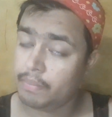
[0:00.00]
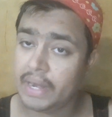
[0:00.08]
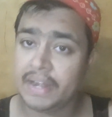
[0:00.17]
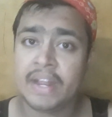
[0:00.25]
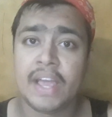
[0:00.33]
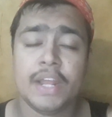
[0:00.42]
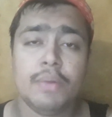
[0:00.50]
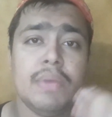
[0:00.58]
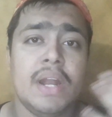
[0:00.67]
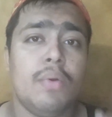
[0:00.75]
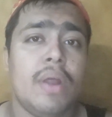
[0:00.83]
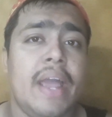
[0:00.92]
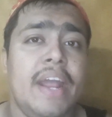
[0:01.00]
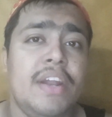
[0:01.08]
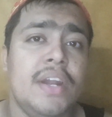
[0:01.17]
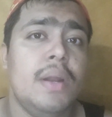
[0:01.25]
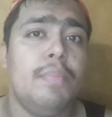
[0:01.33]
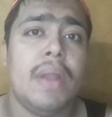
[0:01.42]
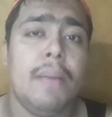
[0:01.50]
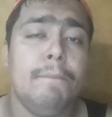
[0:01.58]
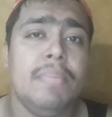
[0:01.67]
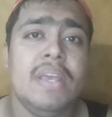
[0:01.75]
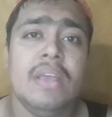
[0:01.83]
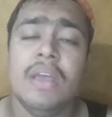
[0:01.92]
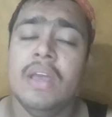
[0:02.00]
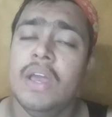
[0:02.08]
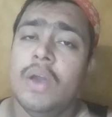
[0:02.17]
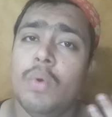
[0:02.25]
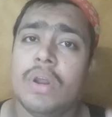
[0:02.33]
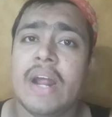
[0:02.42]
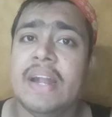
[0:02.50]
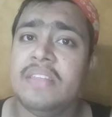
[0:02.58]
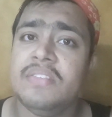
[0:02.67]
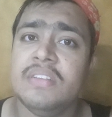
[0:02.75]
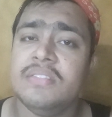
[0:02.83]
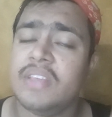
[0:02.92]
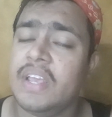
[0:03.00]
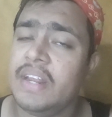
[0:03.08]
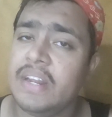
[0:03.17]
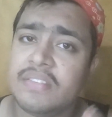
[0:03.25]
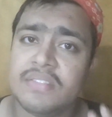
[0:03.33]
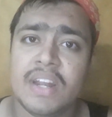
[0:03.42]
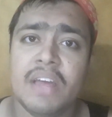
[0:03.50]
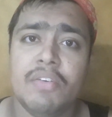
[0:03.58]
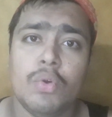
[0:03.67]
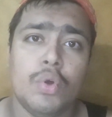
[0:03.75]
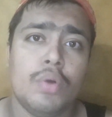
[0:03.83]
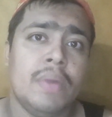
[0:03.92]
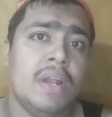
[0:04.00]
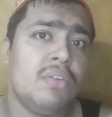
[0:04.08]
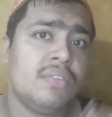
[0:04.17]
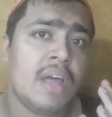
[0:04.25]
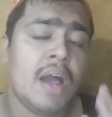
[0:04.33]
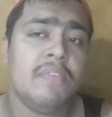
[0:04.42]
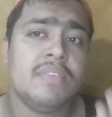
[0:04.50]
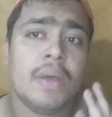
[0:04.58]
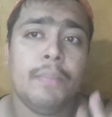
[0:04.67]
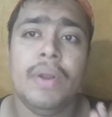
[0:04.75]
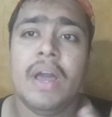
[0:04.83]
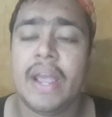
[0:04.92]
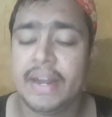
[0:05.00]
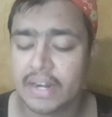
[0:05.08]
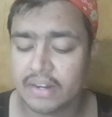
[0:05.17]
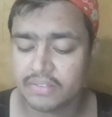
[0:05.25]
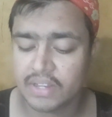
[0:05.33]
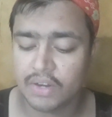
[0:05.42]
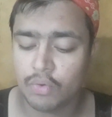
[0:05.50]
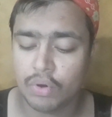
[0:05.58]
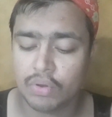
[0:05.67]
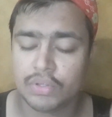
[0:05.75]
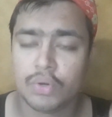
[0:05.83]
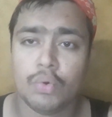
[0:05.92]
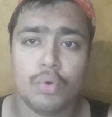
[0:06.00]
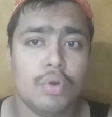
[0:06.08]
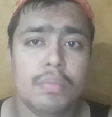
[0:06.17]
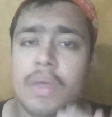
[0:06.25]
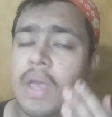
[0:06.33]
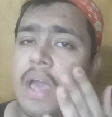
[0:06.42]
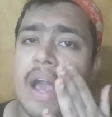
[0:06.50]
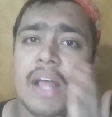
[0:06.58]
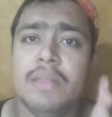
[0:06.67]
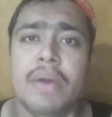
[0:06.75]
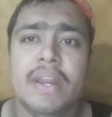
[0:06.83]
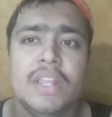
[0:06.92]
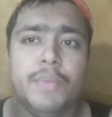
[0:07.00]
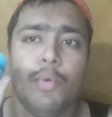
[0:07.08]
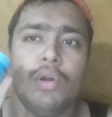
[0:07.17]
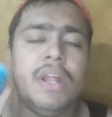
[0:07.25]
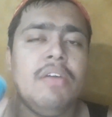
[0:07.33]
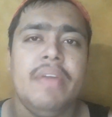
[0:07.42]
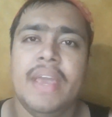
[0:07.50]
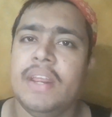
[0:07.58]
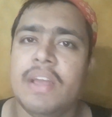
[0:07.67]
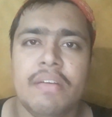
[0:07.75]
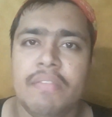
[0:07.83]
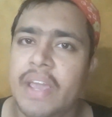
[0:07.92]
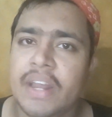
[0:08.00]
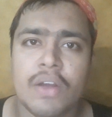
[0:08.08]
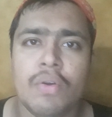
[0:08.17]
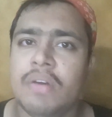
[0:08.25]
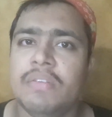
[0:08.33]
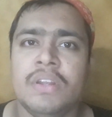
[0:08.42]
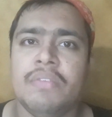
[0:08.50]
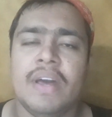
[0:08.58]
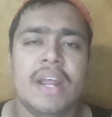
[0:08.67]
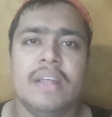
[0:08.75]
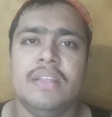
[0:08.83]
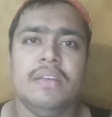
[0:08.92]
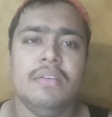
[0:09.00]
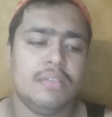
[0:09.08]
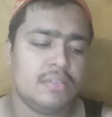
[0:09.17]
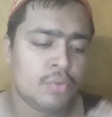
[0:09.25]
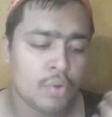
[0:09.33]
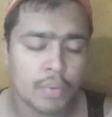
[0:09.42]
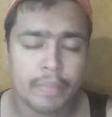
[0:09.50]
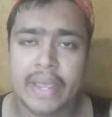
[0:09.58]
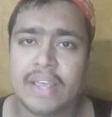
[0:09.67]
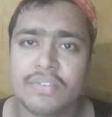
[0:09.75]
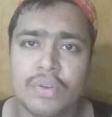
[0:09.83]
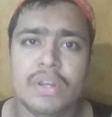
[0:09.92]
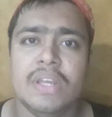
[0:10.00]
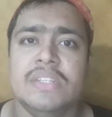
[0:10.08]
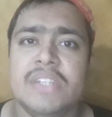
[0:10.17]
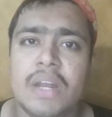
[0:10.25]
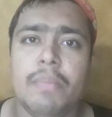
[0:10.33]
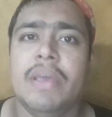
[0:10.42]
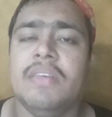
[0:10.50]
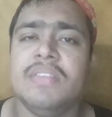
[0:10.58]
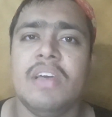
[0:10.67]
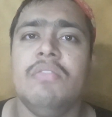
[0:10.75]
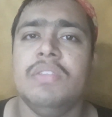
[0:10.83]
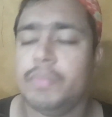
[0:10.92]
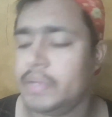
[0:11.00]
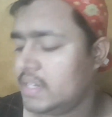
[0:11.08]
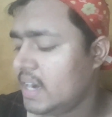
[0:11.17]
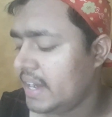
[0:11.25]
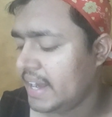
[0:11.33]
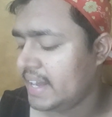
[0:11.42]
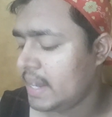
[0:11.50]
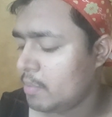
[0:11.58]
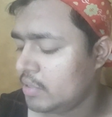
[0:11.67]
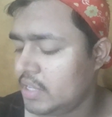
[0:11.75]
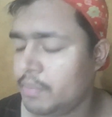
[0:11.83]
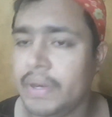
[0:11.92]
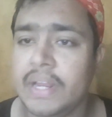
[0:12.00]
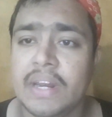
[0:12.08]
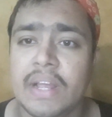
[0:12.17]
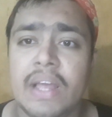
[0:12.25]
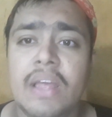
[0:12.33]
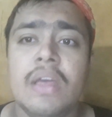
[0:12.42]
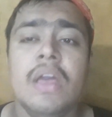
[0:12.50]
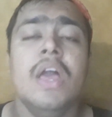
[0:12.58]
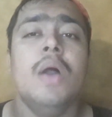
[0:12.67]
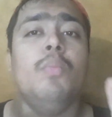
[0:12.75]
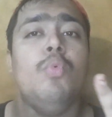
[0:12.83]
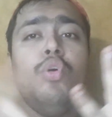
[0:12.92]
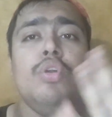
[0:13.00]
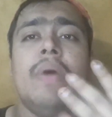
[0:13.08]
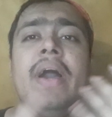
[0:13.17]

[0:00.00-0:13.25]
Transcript: பிளெண்ட் ஆயிரும் நல்ல ஒரு ஹைட்ரேட்டட் ப்ளம்பி ஒரு கண்டிஷன் ஸ்கின் இன்ஸ்டண்ட்டாகவே கொடுக்கும் நல்ல ஒரு சாஃப்ட் சப்பிள் ஹைட்ரேட்டட் ஸ்கின் உங்களுக்கு வந்துட்டு கொடுக்கும் அது மாதிரி இது போட்டால் வேர்க்க வேர்க்கவெலாம் வந்துட்டு வராது ஸோ மேக் ஷோர் நீங்கள் ஜெல் பேஸ்டாக வந்து பார்த்திங்கன்னா டே டைமில் வந்து இது பண்ணியிருங்க மூணு